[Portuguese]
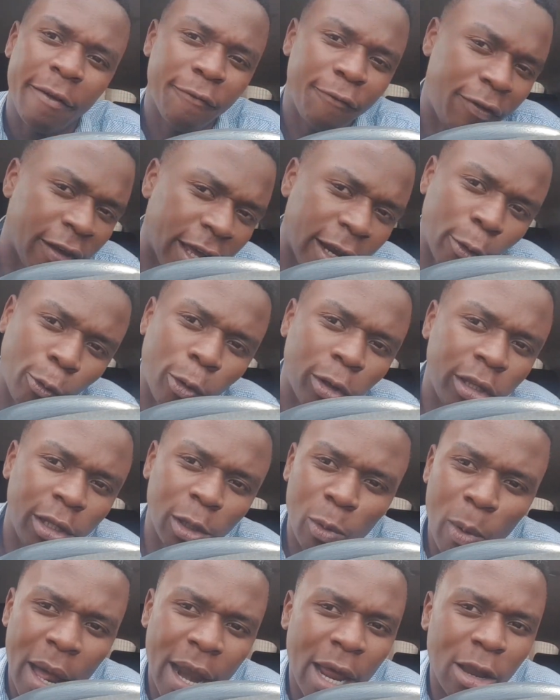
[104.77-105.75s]
vir
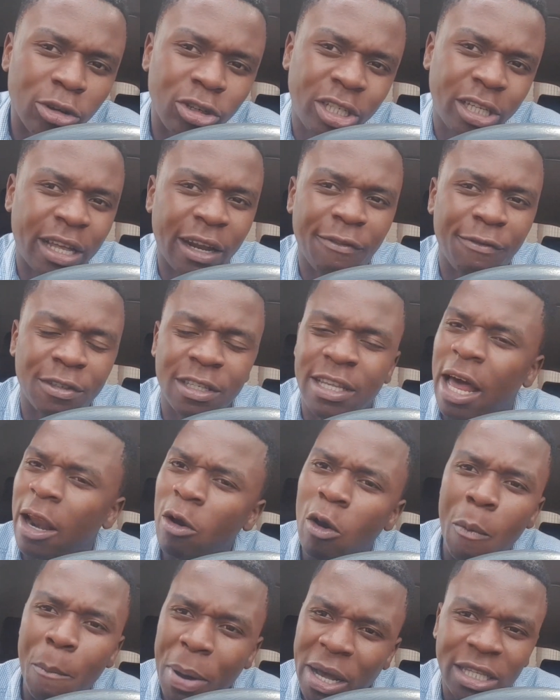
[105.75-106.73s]
continuar a nos
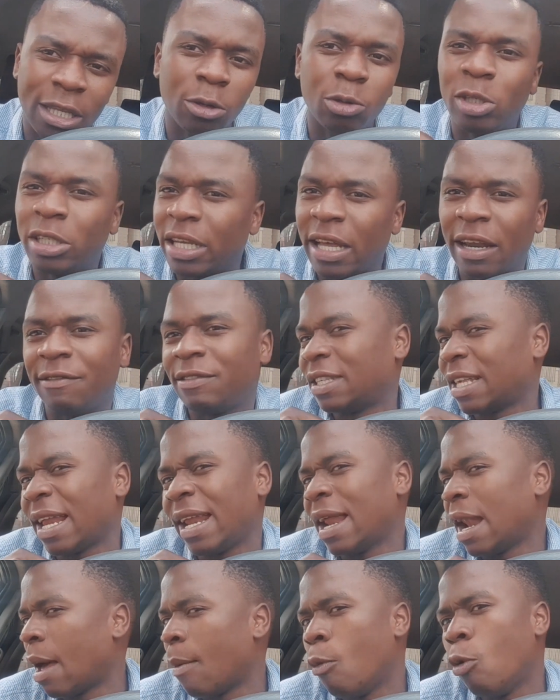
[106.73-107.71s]
escravizar, não basta nos
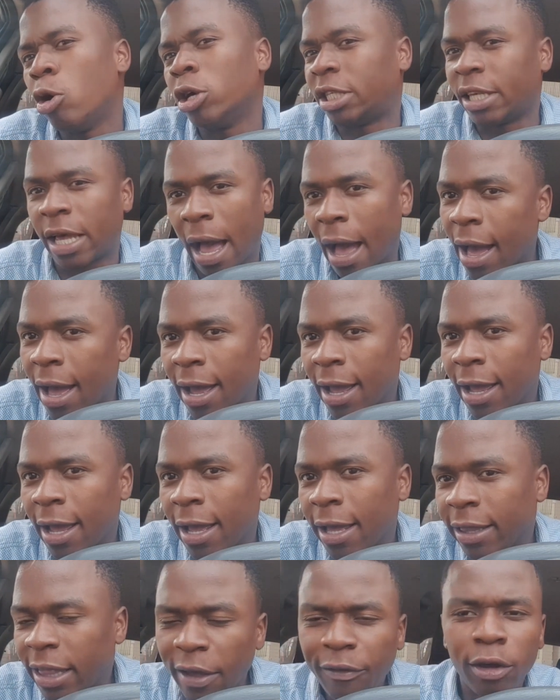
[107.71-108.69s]
escravizar na música.
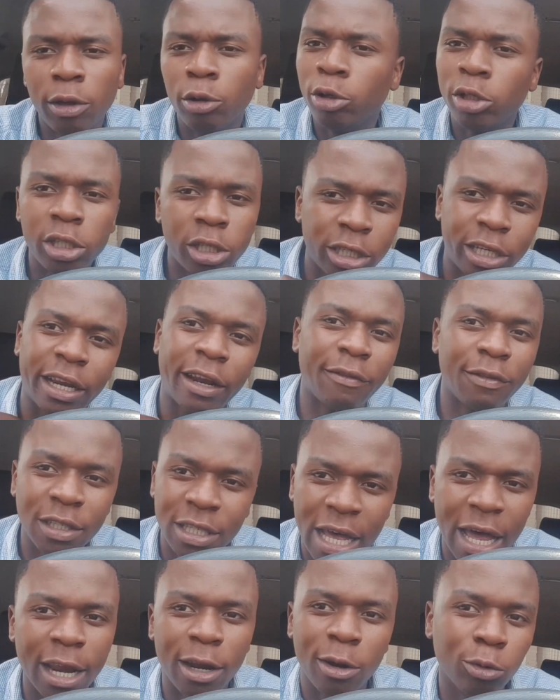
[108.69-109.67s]
Devem nos
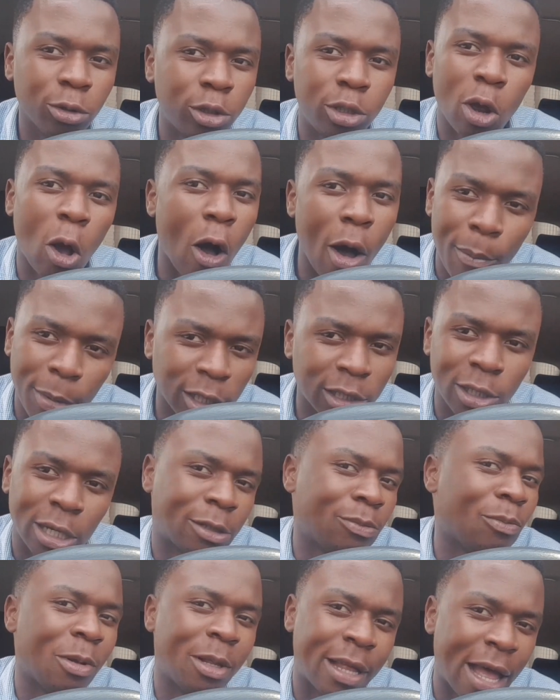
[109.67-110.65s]
escravizar nos homens,
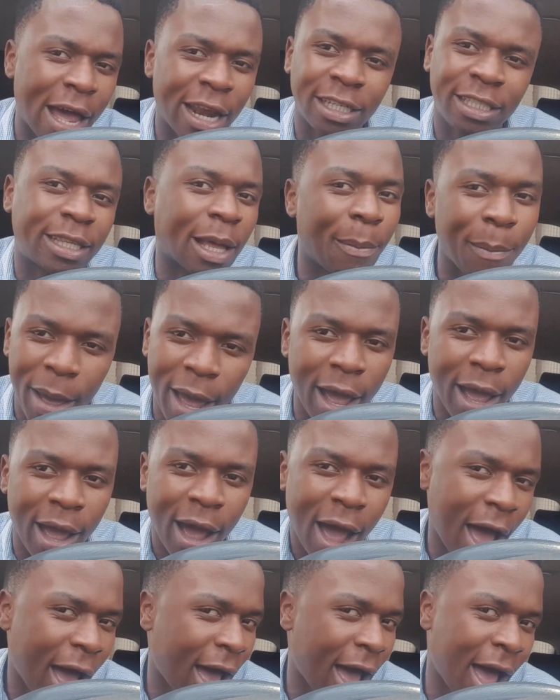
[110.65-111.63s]
nas mulheres
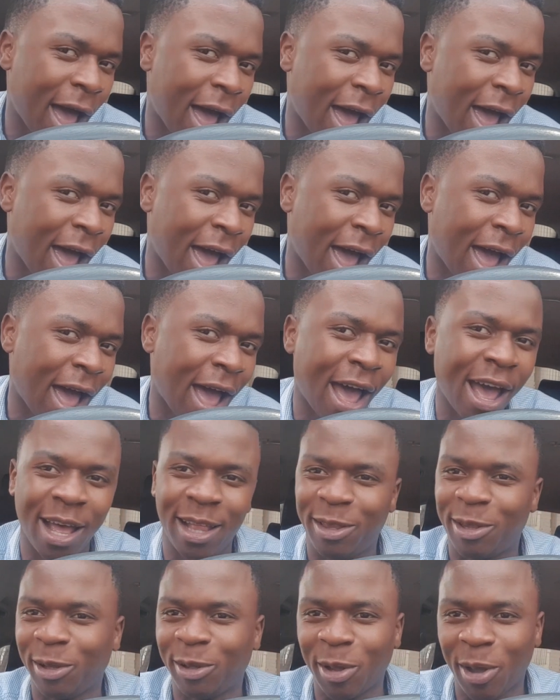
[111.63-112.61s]
também.
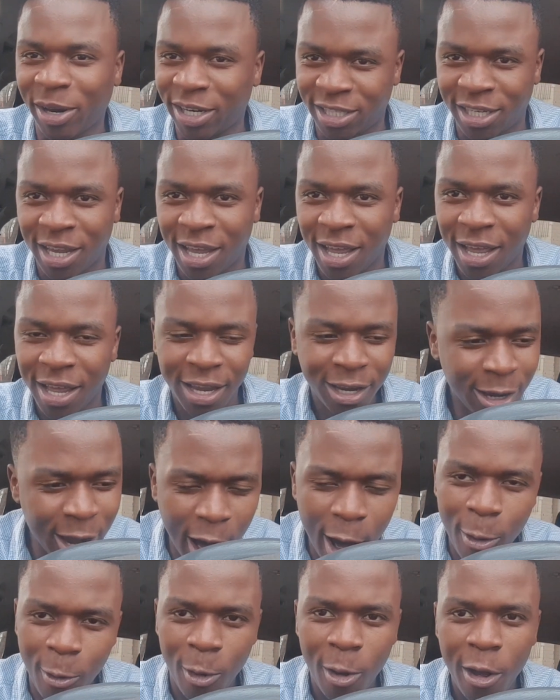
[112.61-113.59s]
Ah, doutores,
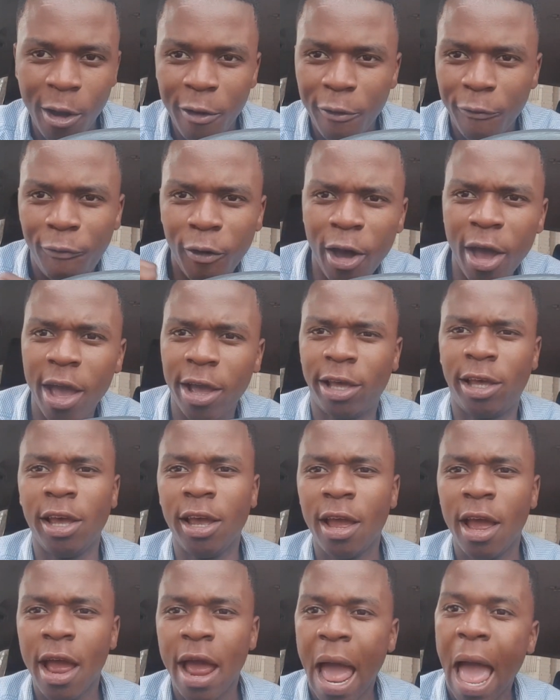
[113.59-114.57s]
não. Veja
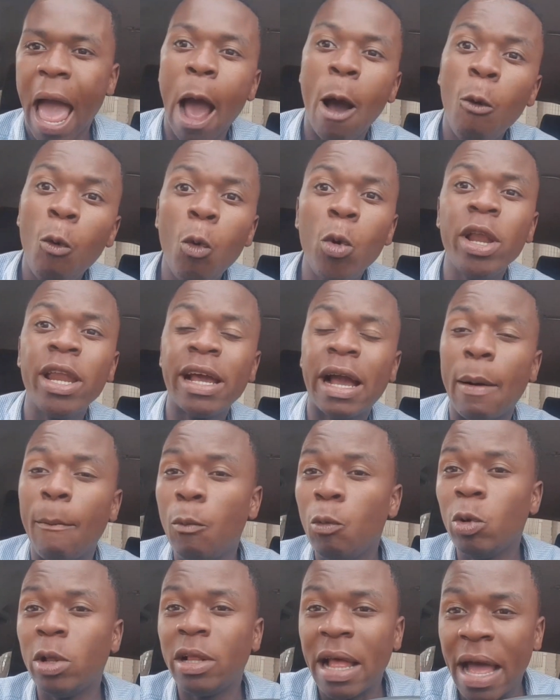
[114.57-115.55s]
aqui a única
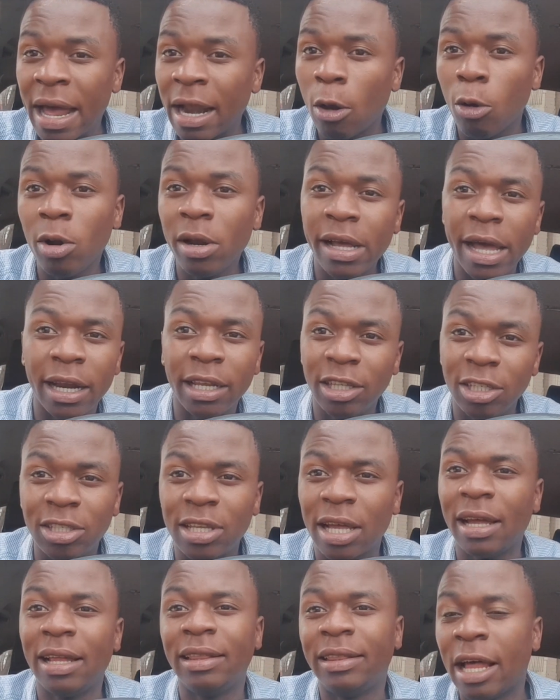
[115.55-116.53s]
mulher, a única
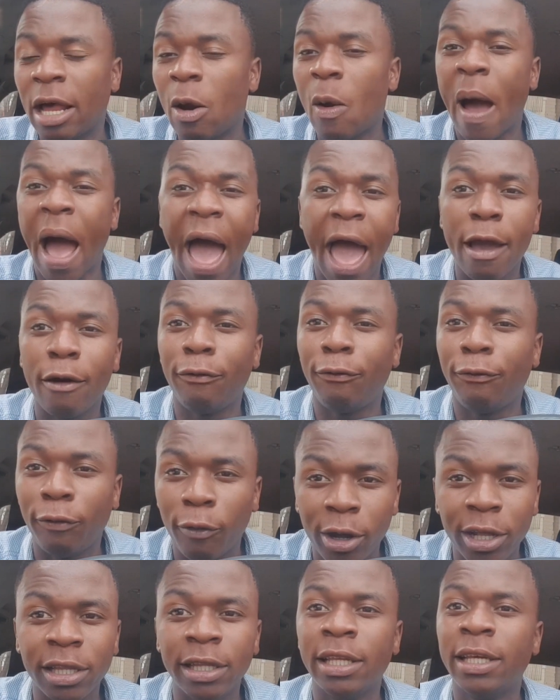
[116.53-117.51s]
artista que lhe deram
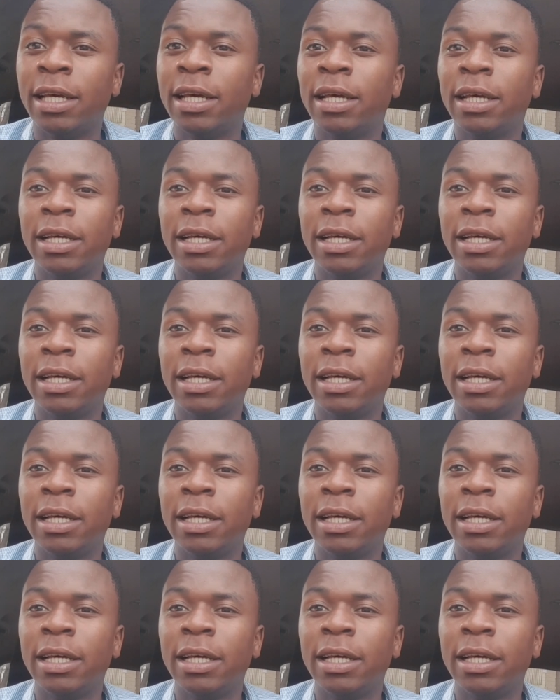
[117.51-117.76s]
iPhone